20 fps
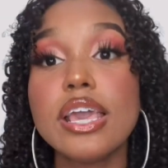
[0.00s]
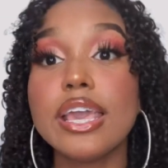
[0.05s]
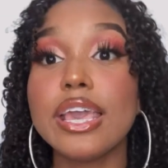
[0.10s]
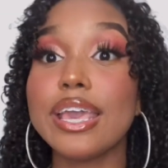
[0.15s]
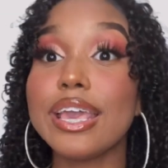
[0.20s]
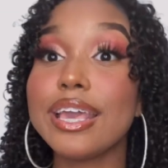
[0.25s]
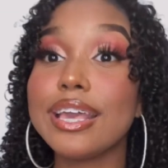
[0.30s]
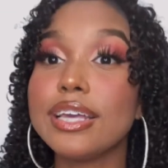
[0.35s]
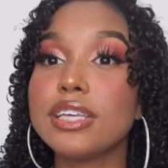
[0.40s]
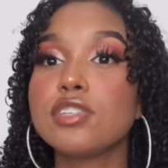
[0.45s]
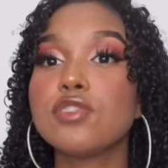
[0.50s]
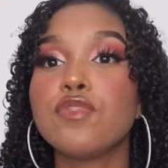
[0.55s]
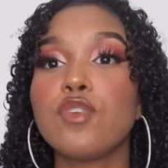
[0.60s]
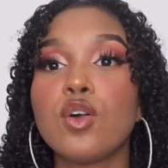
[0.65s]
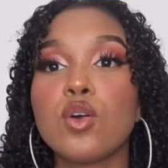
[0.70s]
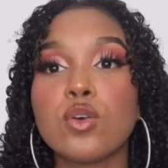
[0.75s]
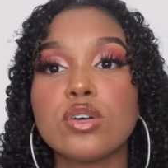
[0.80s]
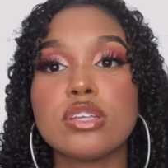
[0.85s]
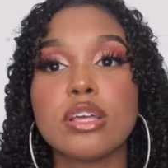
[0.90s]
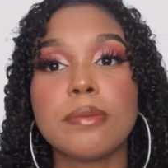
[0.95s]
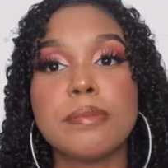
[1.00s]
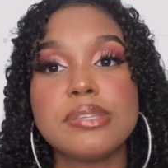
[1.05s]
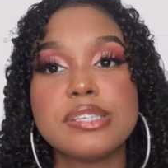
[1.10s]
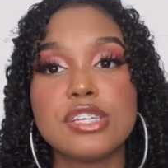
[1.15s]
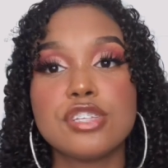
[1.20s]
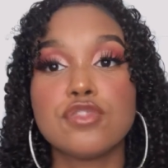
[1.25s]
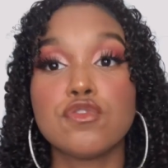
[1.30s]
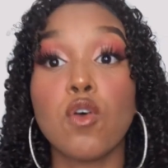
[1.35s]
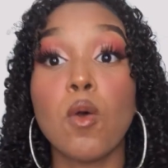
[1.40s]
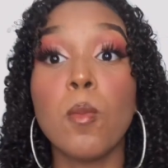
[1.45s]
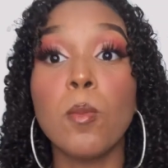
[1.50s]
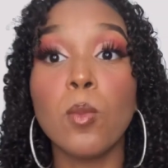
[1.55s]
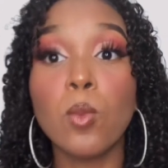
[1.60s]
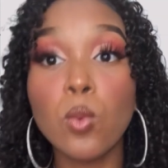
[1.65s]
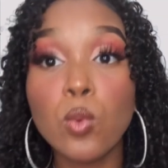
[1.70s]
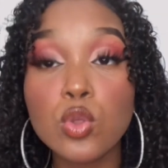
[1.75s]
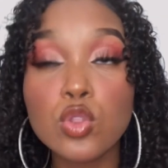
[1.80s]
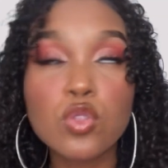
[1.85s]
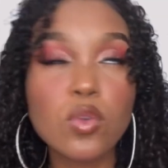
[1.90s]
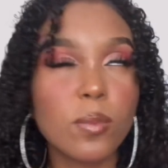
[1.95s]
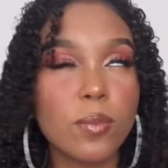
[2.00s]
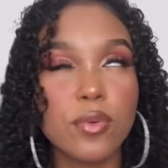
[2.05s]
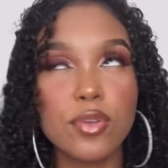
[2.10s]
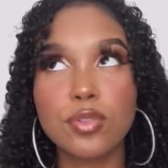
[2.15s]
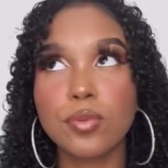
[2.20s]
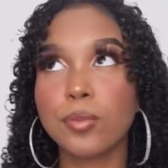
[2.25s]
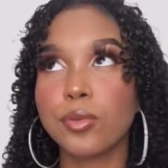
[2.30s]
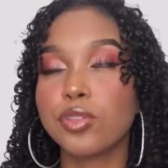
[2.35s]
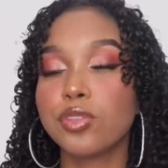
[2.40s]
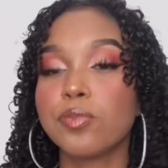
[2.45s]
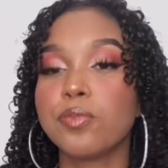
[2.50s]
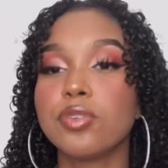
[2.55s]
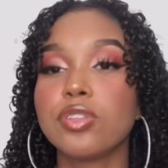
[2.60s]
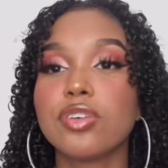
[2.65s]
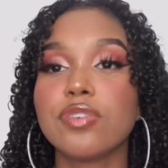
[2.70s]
E isso foi uma coisa que me incentivou muito, muito, muito, muito.